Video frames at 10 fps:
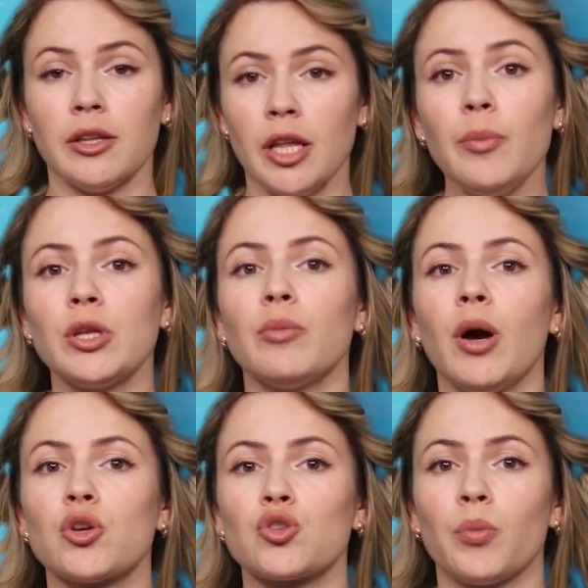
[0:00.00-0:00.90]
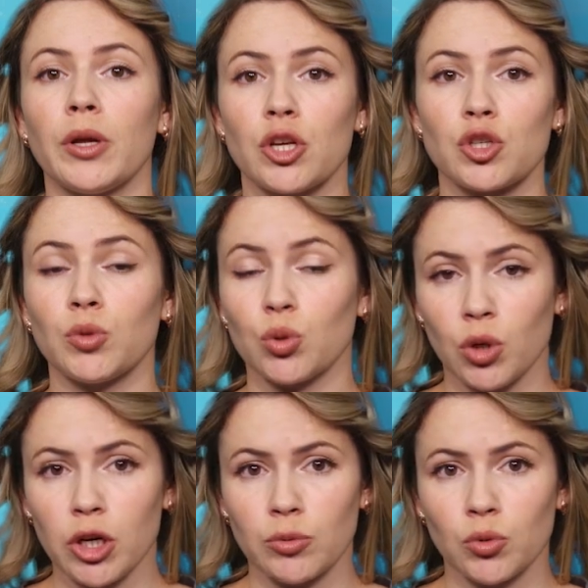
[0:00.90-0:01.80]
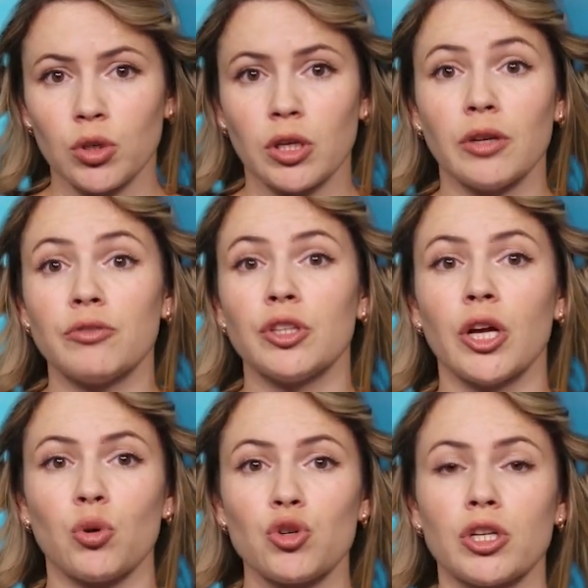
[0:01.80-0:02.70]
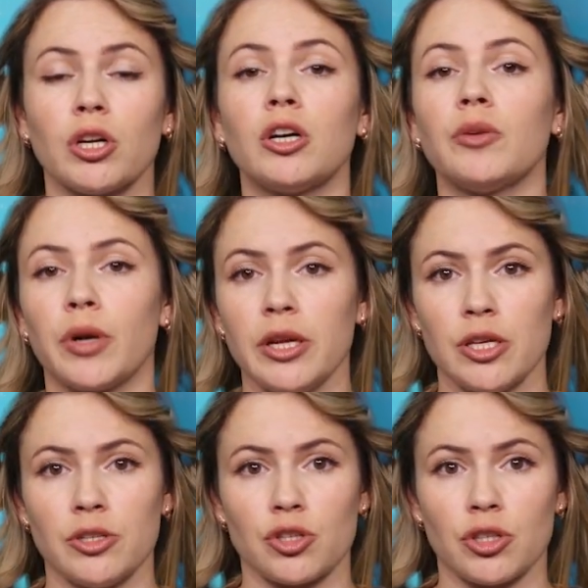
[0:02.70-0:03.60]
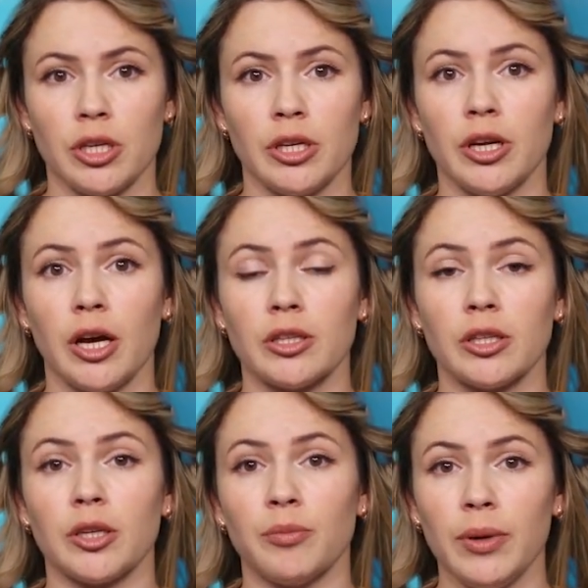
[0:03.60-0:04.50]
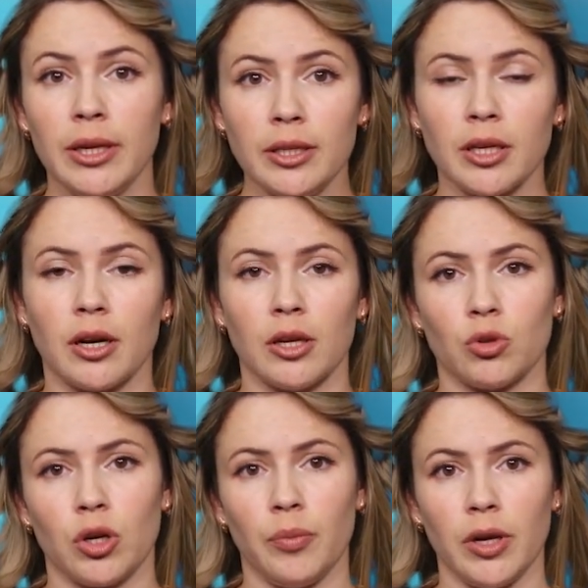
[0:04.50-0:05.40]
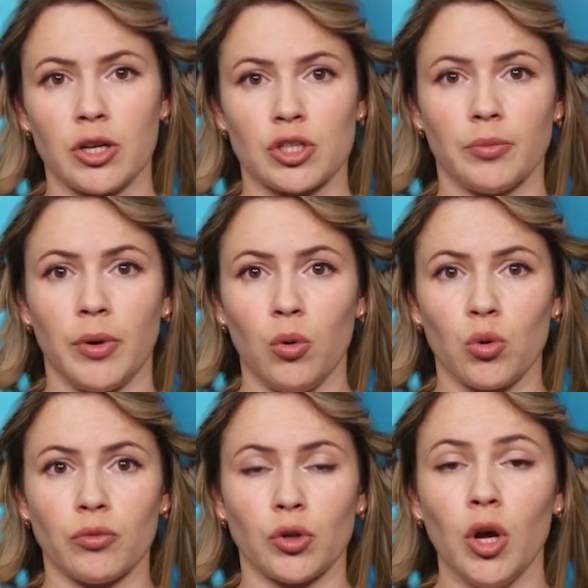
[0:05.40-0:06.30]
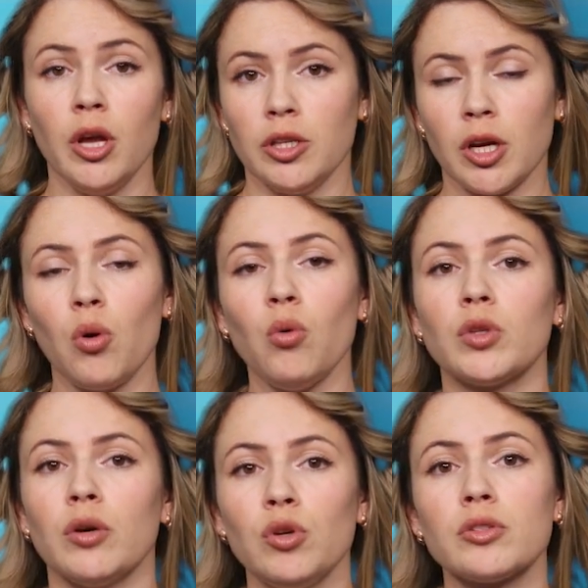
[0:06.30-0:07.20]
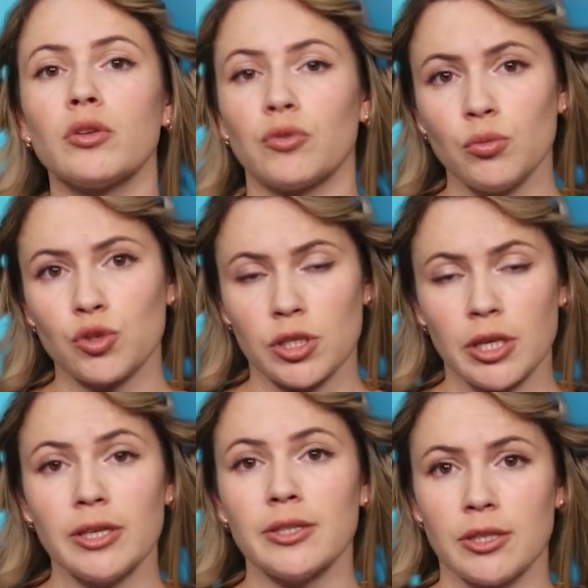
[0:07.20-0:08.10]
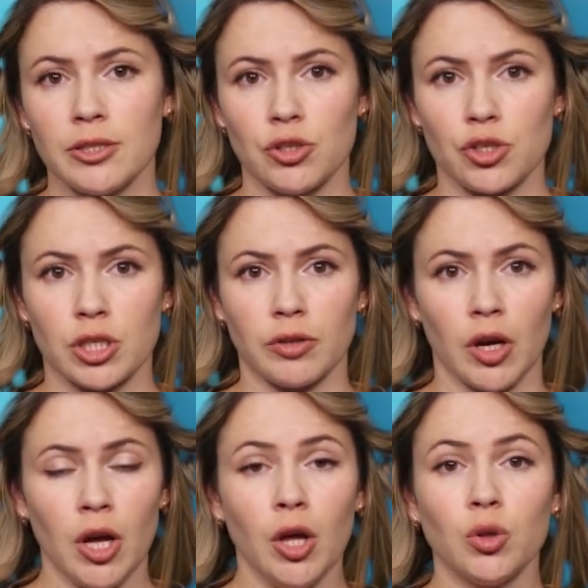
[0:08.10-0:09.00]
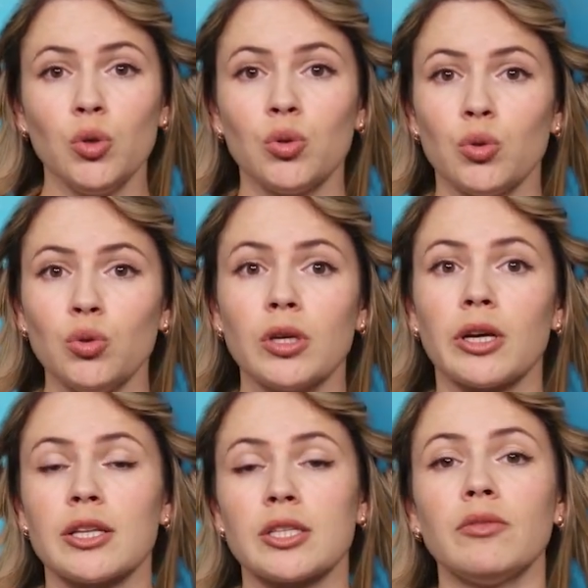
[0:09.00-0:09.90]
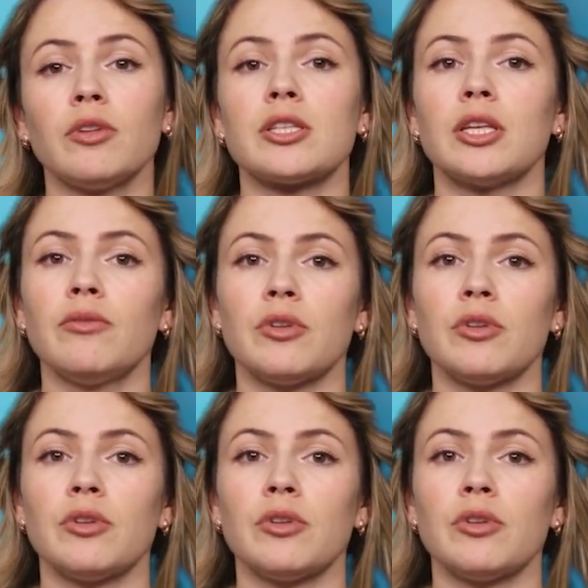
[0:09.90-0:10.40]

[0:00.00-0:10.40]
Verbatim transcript: Да, понимаю, что по нашим тротуарам только на внедорожниках и проедешь, да и от этой плитки, которая пляшет по уровню, никакого удовольствия, в том числе и эстетического. Но тут городским властям